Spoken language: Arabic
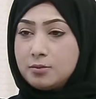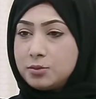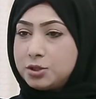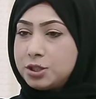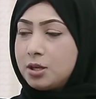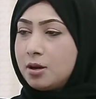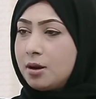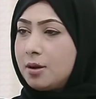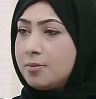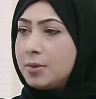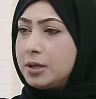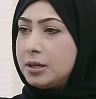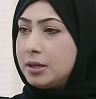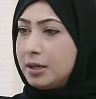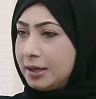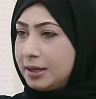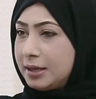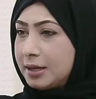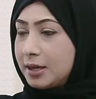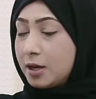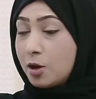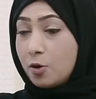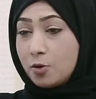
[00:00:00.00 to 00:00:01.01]
مش كامل
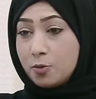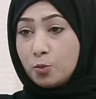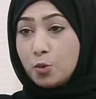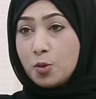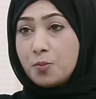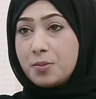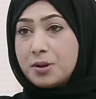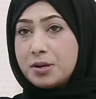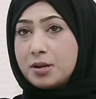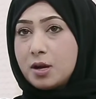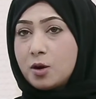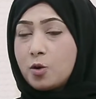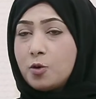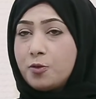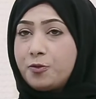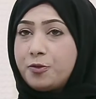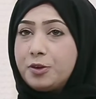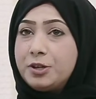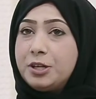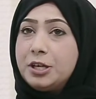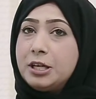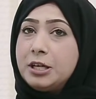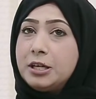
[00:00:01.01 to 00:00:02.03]
هي خو إيه. مو بانه
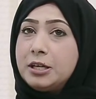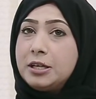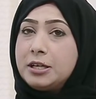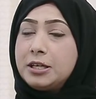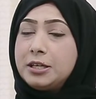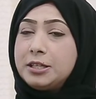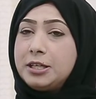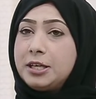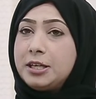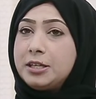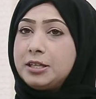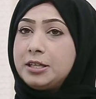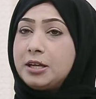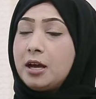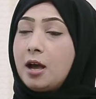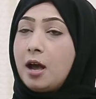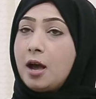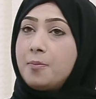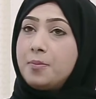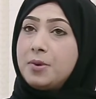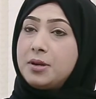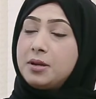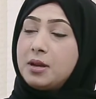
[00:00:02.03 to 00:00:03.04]
خوفا يعني
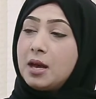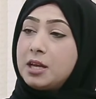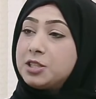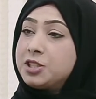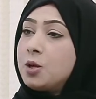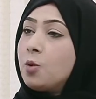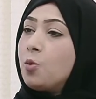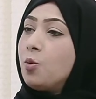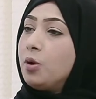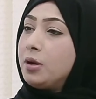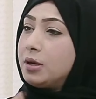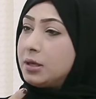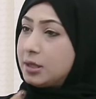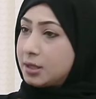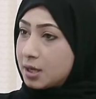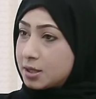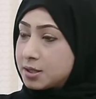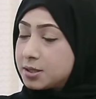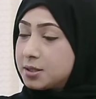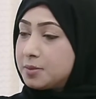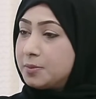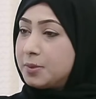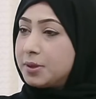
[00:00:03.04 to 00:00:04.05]
احب ان اشوق
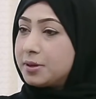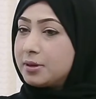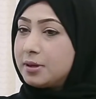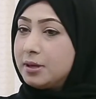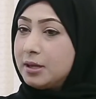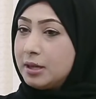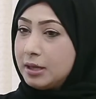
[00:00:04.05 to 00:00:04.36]
الكاستمر